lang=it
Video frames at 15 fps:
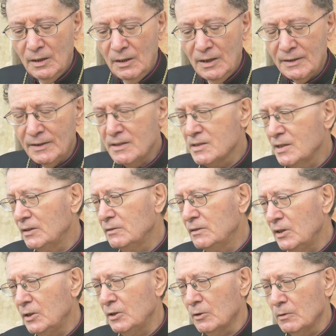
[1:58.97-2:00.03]
e che se
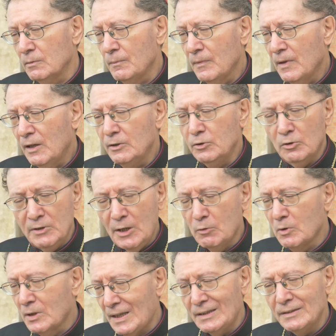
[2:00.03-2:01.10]
Dio non è
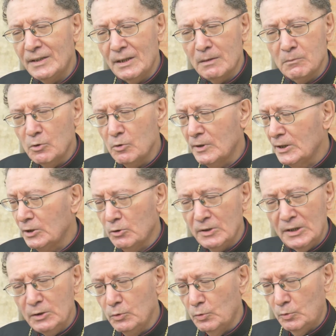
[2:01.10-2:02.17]
un grande amore non
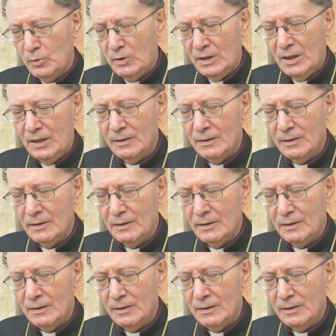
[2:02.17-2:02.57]
è nulla.